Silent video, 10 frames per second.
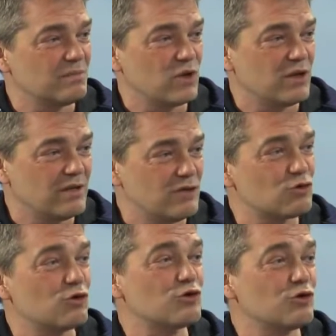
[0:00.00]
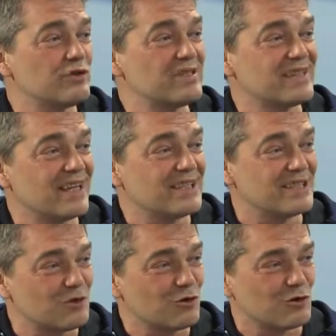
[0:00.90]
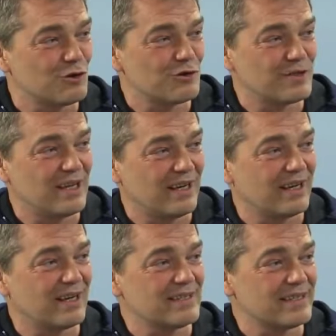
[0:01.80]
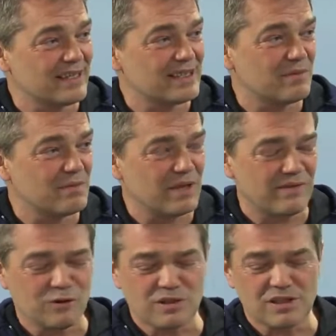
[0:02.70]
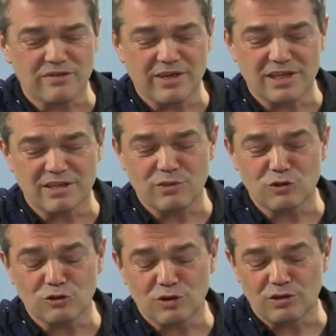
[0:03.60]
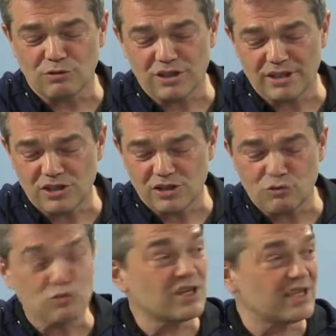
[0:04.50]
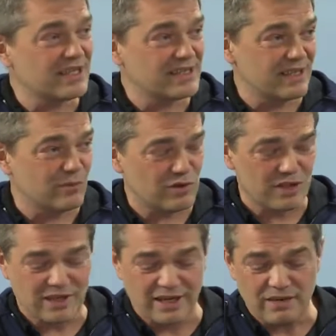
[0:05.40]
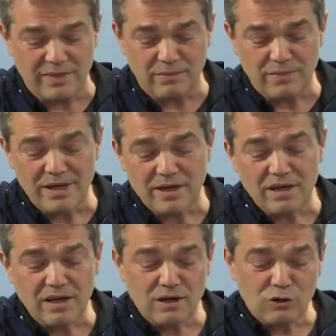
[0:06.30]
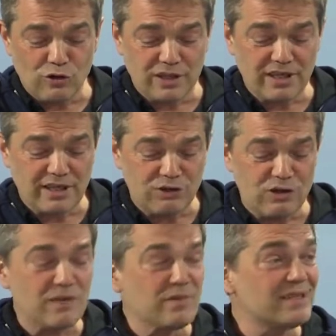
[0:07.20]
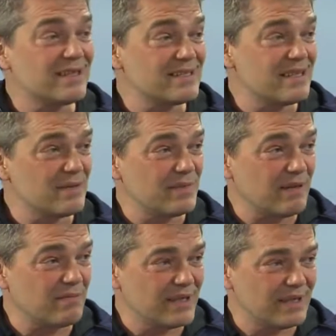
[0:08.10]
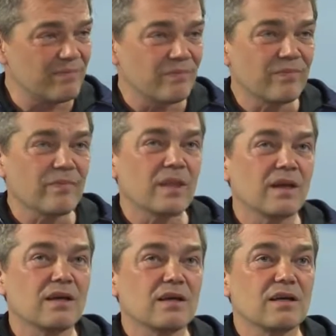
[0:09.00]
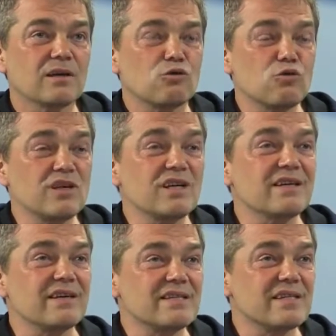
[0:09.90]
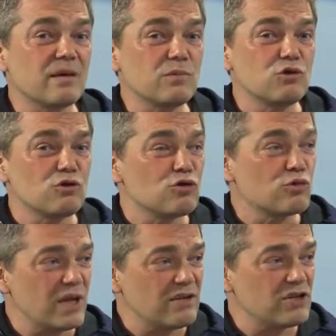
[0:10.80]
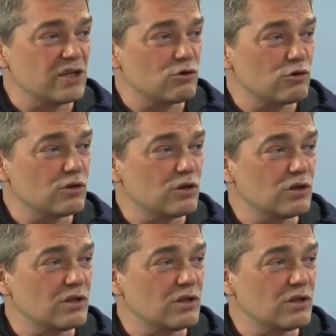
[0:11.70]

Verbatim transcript: böyle din sosyolojisi, siyaset sosyolojisi ile alakalı siyasal bilimler fakültesi verdiğim bir doktora. Orada da işte Türkiye'deki İslam üzerine. Yani benim oradaki en önemli tezlerimden biri e, Türkiye'deki İslam'ı dönüştüren şeyin e,